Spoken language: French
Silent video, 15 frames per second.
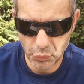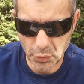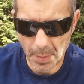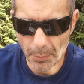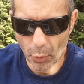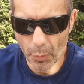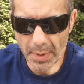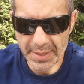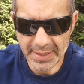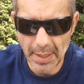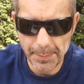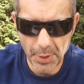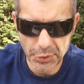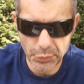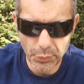tu vas commencer
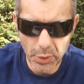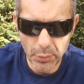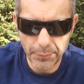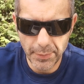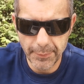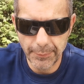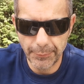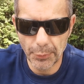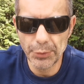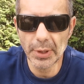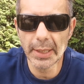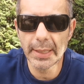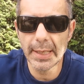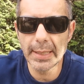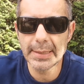à percevoir au fin fond
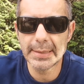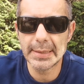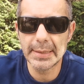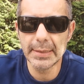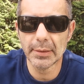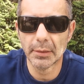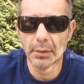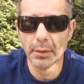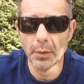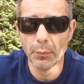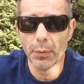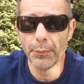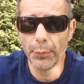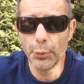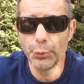de la galaxie, au euh,
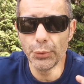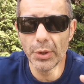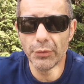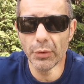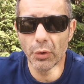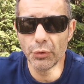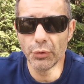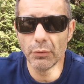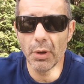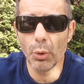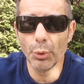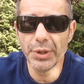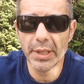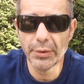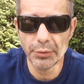fond, du tunnel, tu vas, tu voir
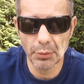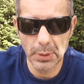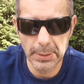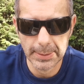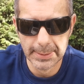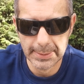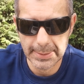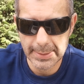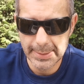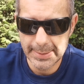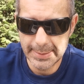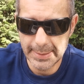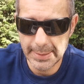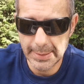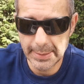tu vois.
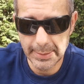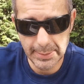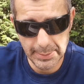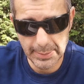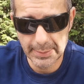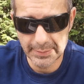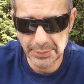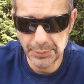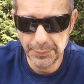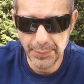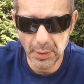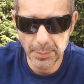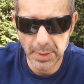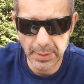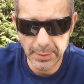C'est, ça te
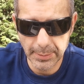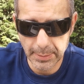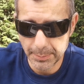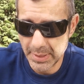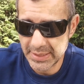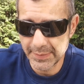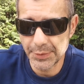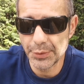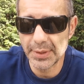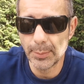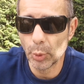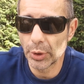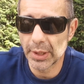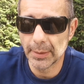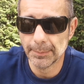faire mal, hein, mais ça va te
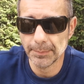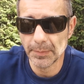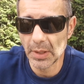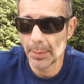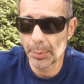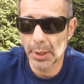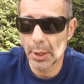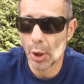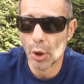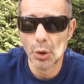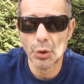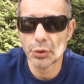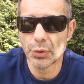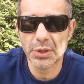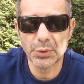débloquer. Et après,
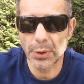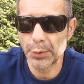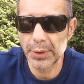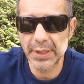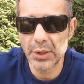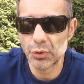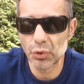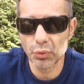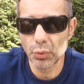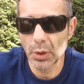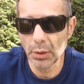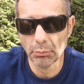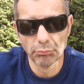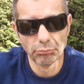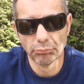c'est une histoire de 15
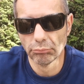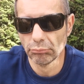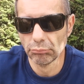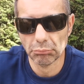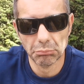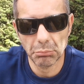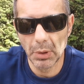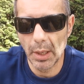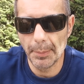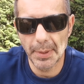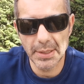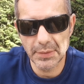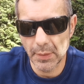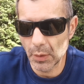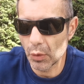jours. Hein.
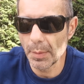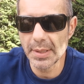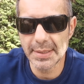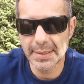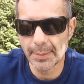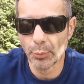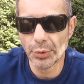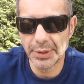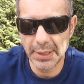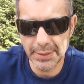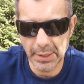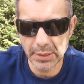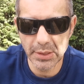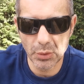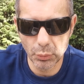Après, ça va commencer à monter
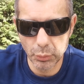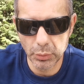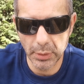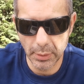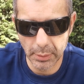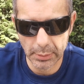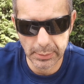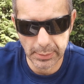tranquillou.